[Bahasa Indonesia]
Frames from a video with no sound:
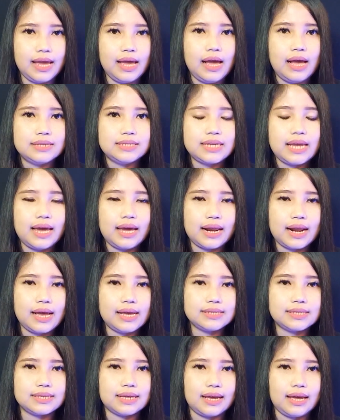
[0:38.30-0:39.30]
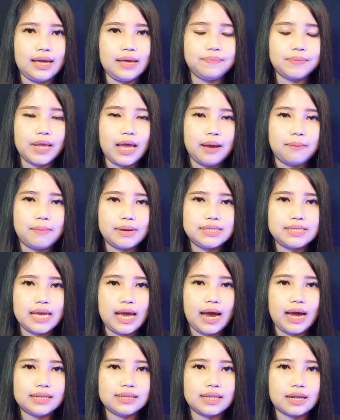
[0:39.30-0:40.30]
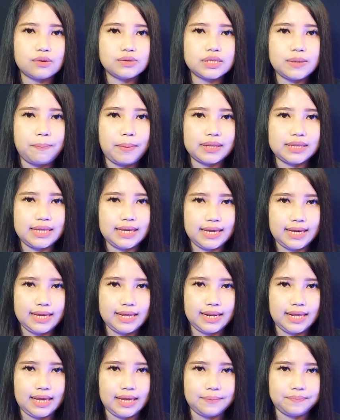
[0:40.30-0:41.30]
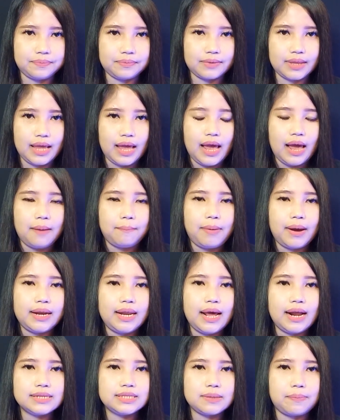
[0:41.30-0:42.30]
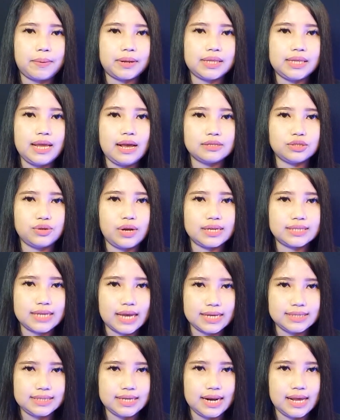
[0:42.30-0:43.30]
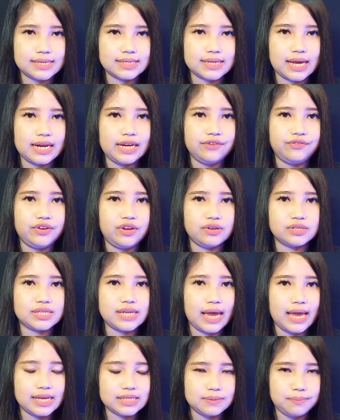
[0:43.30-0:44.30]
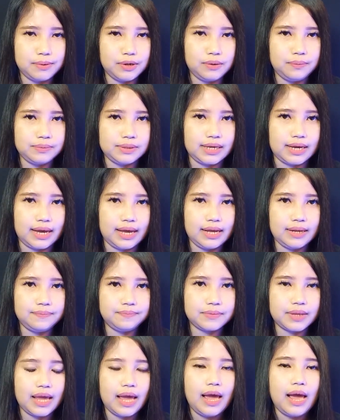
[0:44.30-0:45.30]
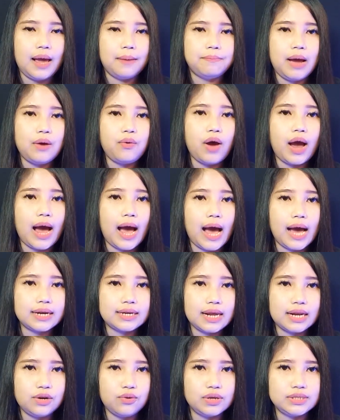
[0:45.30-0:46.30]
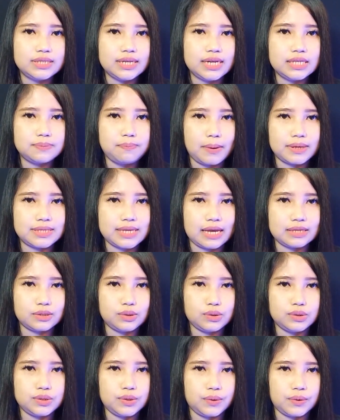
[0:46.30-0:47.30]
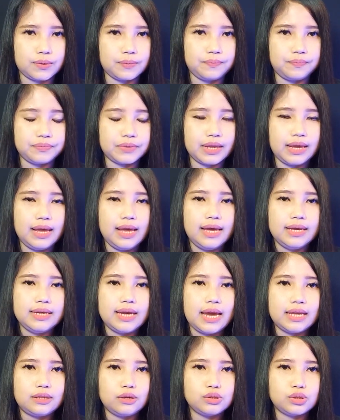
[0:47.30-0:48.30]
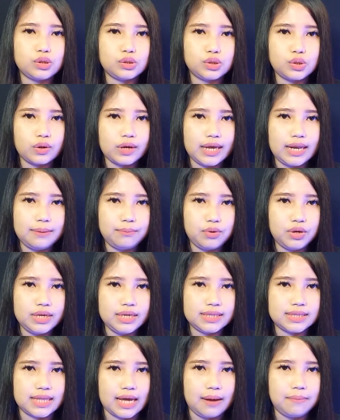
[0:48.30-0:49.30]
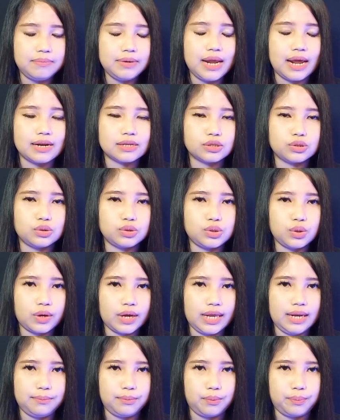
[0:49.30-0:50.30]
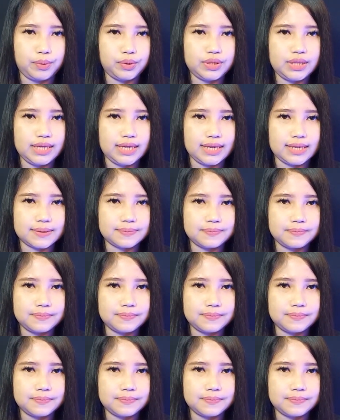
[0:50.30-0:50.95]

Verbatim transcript: Saya rasa masih akan terus seperti ini. Padahal seperti yang sudah saya jelaskan di video saya sebelumnya, bahwa ada dua jenis pasang susuk, yaitu susuk ilmu hitam dan susuk ilmu putih.